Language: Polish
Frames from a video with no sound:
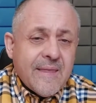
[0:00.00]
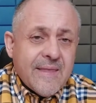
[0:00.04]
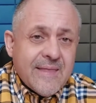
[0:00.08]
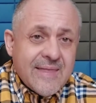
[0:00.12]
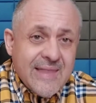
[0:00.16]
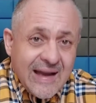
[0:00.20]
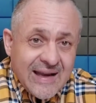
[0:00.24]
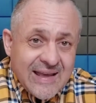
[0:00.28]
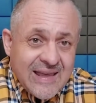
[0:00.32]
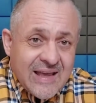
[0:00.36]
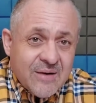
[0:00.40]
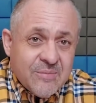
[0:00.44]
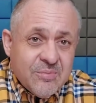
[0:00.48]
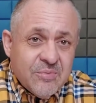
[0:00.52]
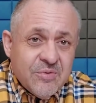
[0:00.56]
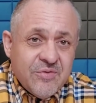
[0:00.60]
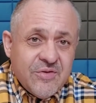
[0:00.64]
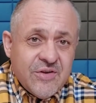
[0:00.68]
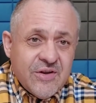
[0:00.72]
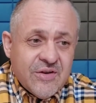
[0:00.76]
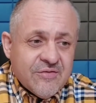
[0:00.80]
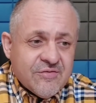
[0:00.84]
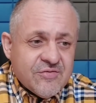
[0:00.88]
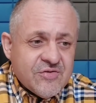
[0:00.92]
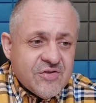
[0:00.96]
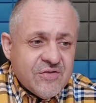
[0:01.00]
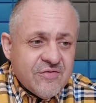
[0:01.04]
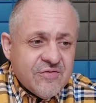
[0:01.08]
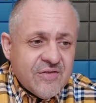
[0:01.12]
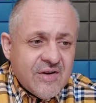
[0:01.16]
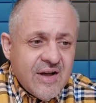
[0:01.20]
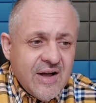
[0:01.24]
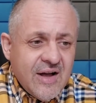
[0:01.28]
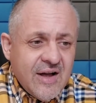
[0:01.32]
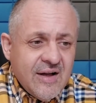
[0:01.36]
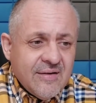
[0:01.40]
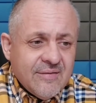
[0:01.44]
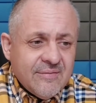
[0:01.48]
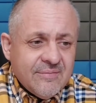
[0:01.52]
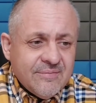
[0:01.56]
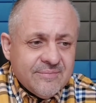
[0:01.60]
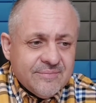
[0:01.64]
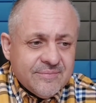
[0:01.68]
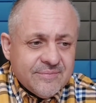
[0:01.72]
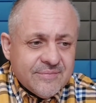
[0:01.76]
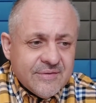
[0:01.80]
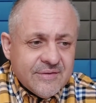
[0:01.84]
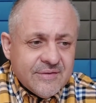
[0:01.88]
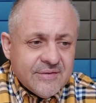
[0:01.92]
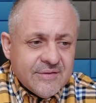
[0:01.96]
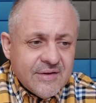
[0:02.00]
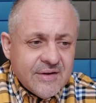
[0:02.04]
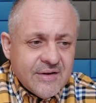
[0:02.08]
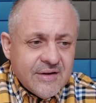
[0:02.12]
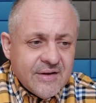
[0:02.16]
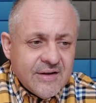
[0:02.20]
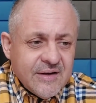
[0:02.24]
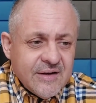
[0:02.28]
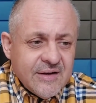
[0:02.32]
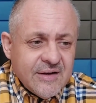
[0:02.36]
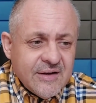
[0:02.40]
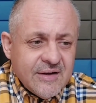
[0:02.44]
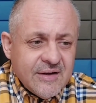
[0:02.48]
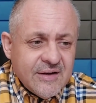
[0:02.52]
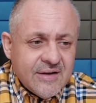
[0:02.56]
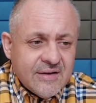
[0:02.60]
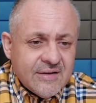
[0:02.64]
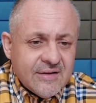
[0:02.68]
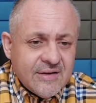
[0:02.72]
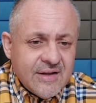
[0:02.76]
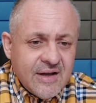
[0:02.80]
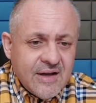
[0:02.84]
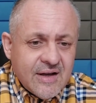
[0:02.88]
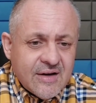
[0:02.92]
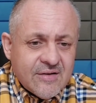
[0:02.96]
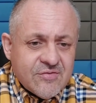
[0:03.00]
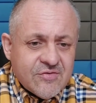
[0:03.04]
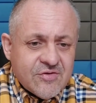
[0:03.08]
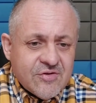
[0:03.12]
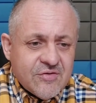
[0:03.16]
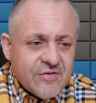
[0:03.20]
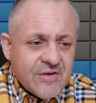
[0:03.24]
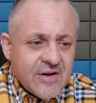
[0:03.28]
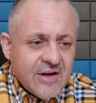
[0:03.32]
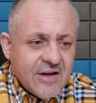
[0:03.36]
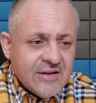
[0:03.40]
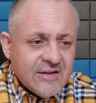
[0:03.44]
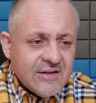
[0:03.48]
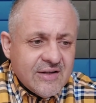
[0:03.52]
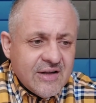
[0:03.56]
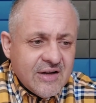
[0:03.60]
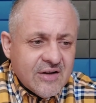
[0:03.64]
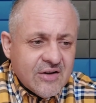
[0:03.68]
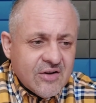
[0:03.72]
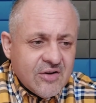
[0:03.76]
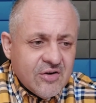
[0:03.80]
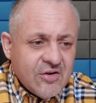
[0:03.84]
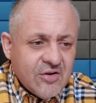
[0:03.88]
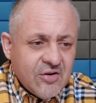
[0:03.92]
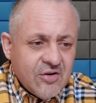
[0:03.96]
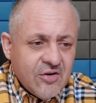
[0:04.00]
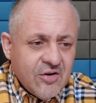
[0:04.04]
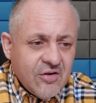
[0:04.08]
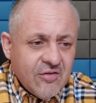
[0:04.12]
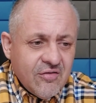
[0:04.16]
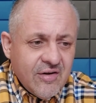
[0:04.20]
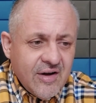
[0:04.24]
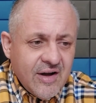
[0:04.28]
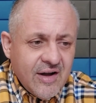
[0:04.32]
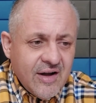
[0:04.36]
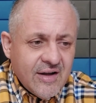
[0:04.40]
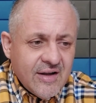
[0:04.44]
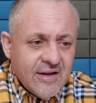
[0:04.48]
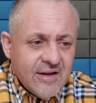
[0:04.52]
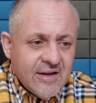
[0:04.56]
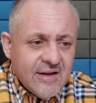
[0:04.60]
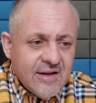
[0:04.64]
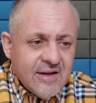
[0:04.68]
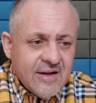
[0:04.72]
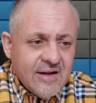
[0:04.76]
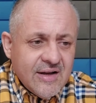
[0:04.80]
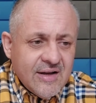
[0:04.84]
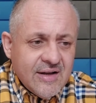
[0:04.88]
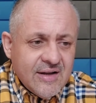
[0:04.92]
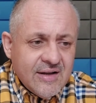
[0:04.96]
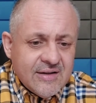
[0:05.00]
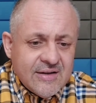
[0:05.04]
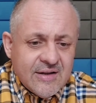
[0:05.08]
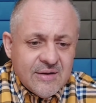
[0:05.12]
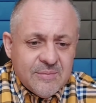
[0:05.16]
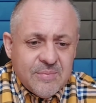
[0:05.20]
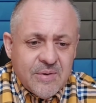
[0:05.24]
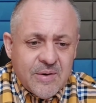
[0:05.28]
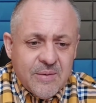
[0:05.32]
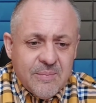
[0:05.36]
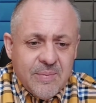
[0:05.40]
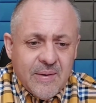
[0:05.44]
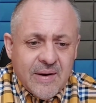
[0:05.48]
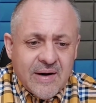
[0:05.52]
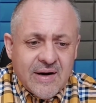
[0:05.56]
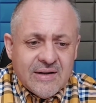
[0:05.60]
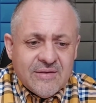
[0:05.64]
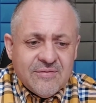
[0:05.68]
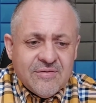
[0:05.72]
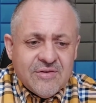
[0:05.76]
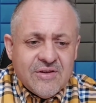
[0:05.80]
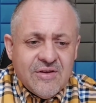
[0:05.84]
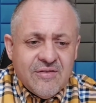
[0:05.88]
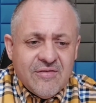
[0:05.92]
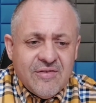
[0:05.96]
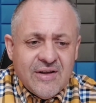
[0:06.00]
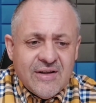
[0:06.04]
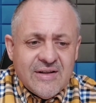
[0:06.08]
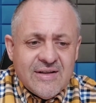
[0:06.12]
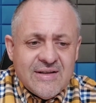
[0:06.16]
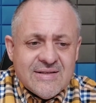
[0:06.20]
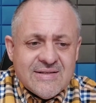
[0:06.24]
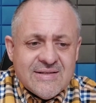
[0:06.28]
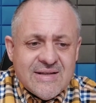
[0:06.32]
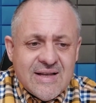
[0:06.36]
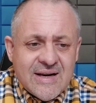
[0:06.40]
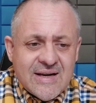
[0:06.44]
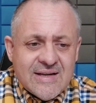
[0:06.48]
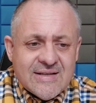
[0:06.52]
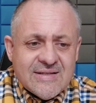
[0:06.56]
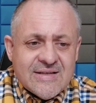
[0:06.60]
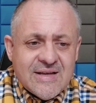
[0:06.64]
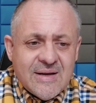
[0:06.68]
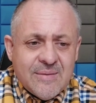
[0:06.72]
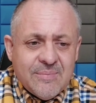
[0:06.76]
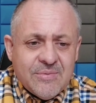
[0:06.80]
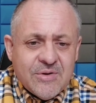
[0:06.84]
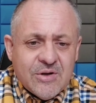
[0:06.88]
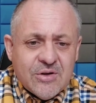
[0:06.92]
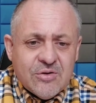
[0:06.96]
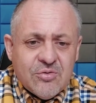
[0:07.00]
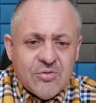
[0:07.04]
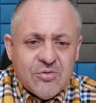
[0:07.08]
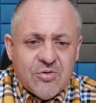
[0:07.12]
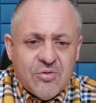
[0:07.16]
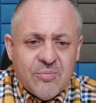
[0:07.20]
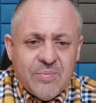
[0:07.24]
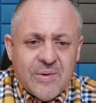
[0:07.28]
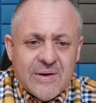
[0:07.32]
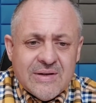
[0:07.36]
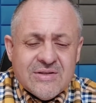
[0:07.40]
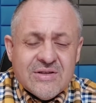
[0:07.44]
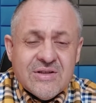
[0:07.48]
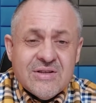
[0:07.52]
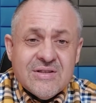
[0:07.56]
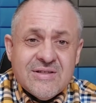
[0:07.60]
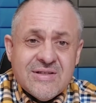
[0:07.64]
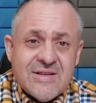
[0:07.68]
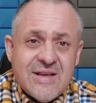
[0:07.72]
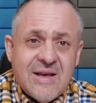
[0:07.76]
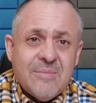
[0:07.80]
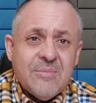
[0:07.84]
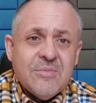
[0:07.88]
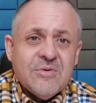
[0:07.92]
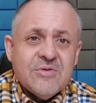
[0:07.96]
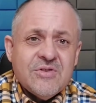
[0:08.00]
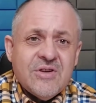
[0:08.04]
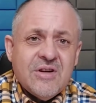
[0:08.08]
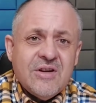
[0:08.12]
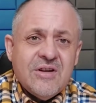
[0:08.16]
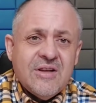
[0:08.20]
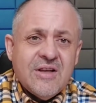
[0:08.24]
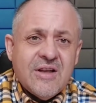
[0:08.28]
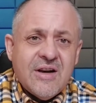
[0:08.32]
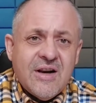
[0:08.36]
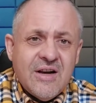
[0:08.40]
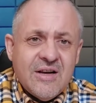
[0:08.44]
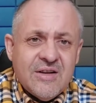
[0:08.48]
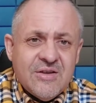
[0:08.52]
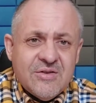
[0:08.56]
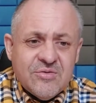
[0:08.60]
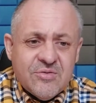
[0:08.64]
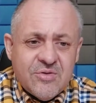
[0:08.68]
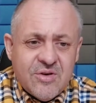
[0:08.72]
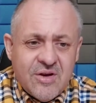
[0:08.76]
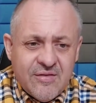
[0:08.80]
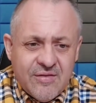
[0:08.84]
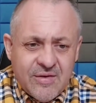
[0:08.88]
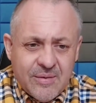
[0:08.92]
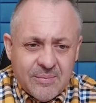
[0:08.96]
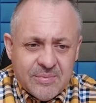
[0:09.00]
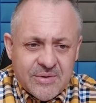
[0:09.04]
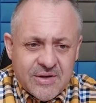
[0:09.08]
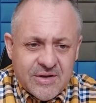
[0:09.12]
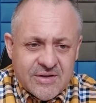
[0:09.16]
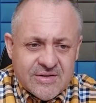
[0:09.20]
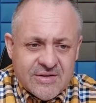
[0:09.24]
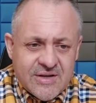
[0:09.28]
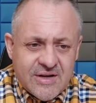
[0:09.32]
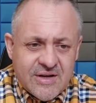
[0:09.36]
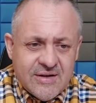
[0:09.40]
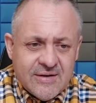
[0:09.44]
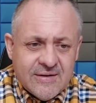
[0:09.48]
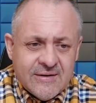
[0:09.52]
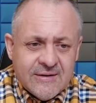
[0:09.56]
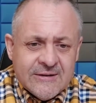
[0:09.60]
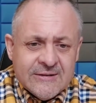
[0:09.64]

Tak jak mówiłem, wszywka, mm, e, tak, wszywka antyalkoholowa. E, ten preparat wydawany jest na receptę, którą pacjent samodzielnie realizuje w aptece.